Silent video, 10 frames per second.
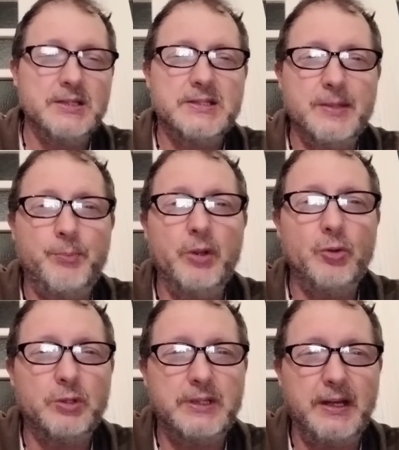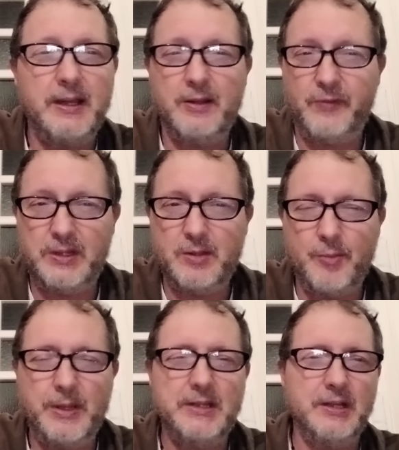se poi Octree
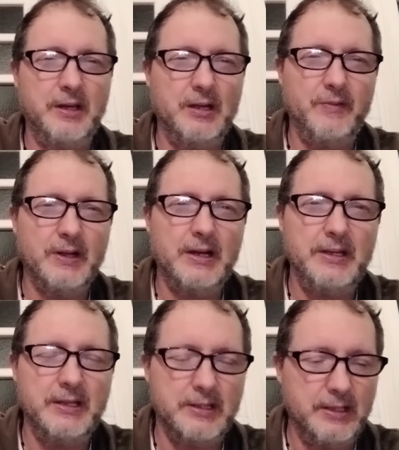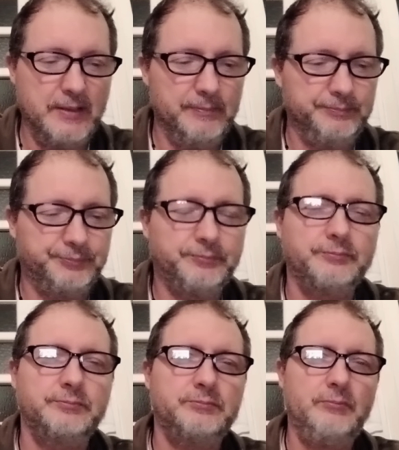effettivamente rileverà l'Inter,
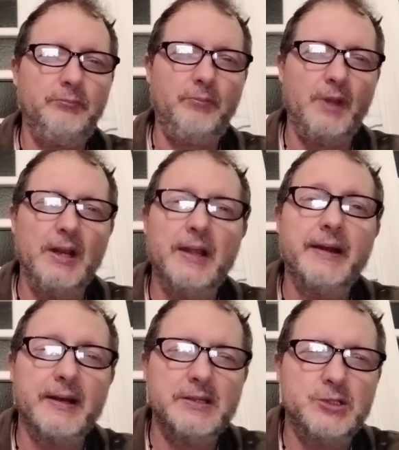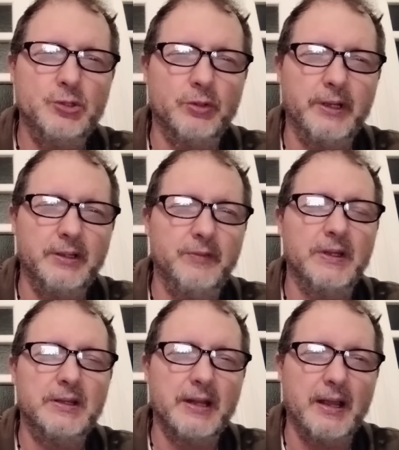la narrazione
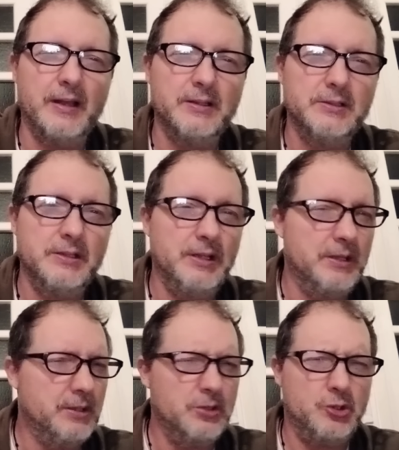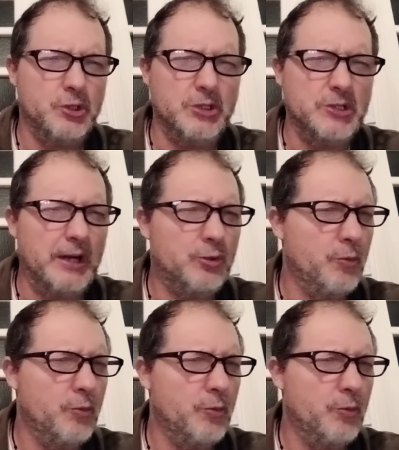diventerà c'è già il